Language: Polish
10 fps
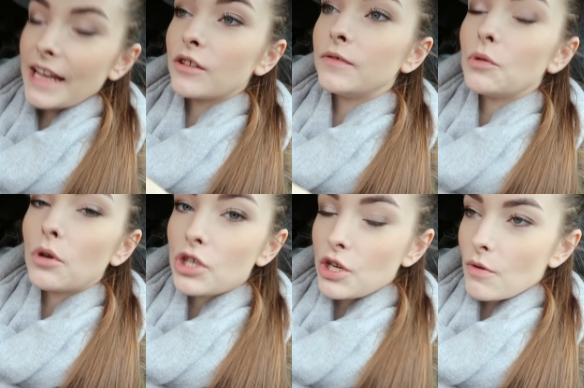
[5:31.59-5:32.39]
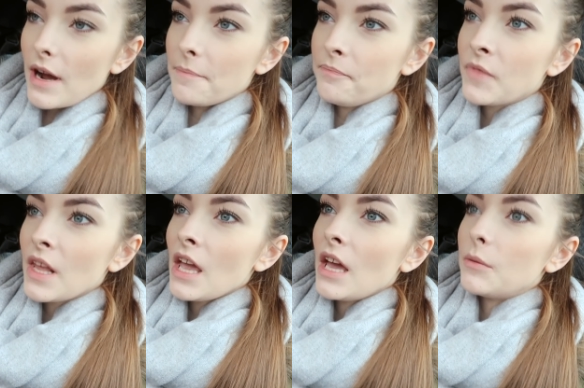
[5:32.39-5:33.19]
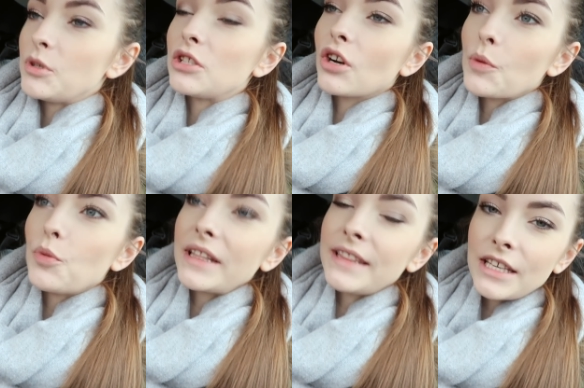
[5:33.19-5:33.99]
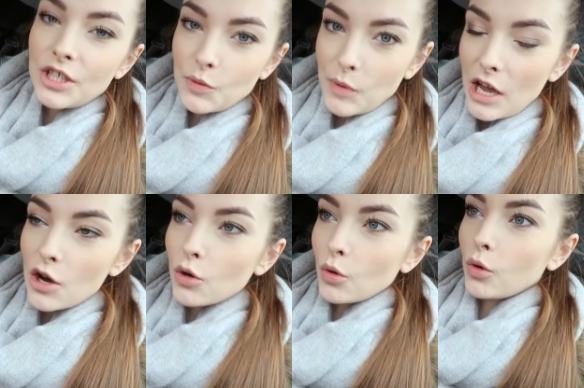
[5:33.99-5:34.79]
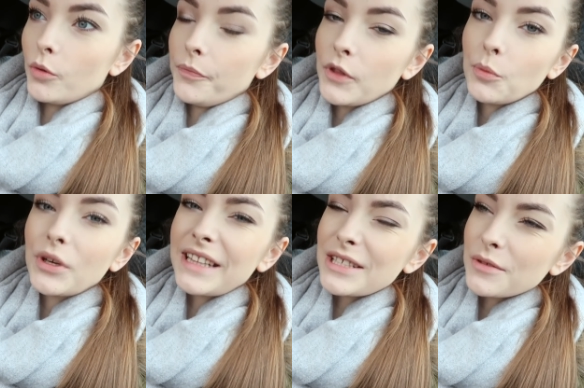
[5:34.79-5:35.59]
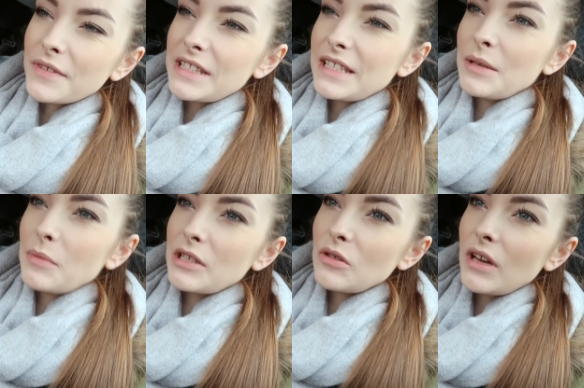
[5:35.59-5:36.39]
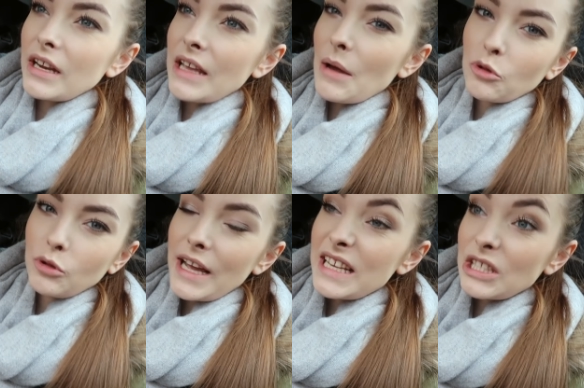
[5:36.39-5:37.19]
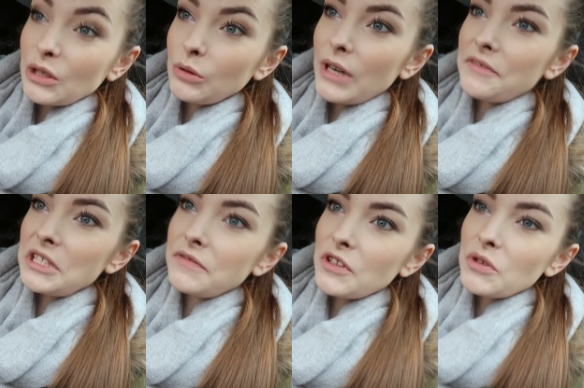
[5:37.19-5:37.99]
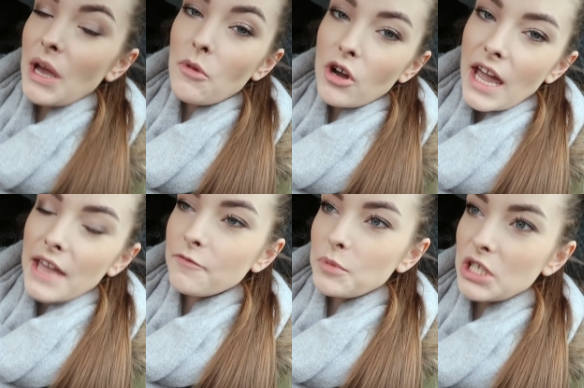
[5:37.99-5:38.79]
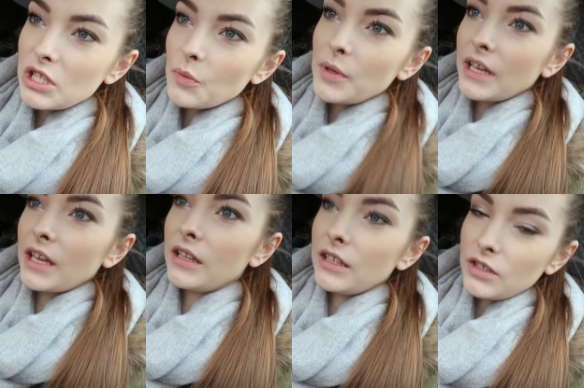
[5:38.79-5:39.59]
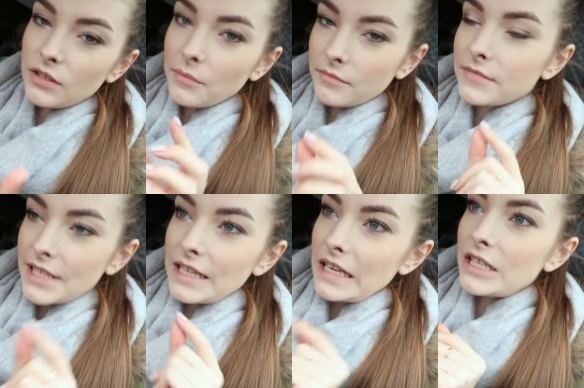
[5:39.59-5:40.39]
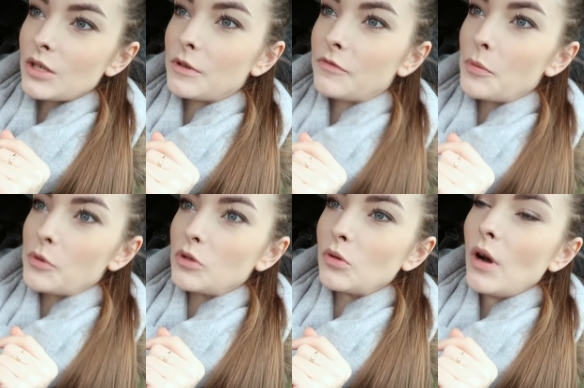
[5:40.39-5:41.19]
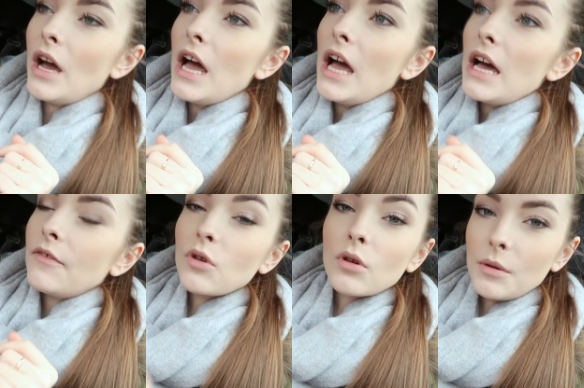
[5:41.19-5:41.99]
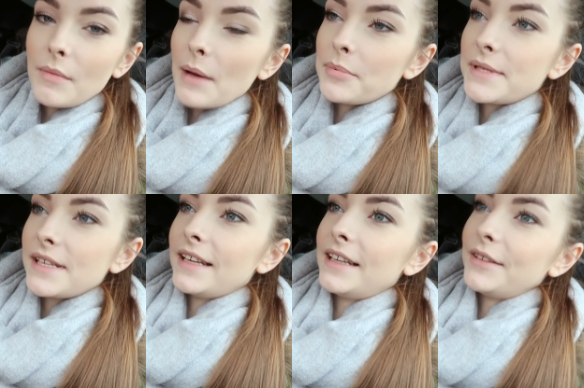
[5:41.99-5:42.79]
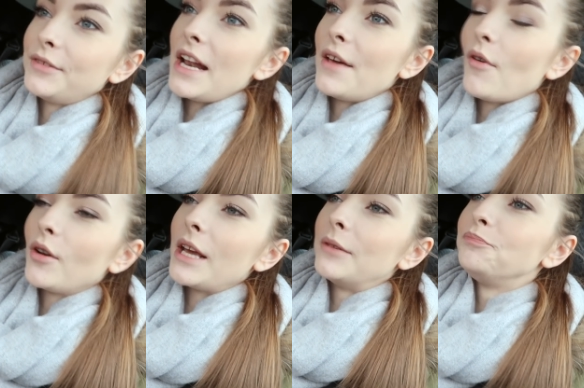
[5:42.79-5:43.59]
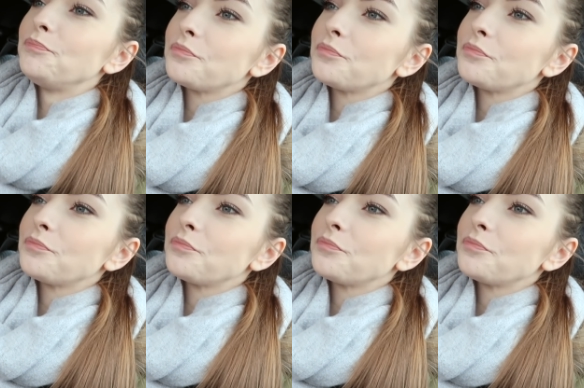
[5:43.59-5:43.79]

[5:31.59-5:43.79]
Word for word: Ja to wyłączyłam przez drogi płatne i szybkiego ruchu no bo ja na Słowacji nie bardzo ogarniałam, która jest która, więc stwierdziłam, ok, wpiszę sobie takie, znaczy tam zaznaczę sobie po prostu w Google Maps e, w telefonie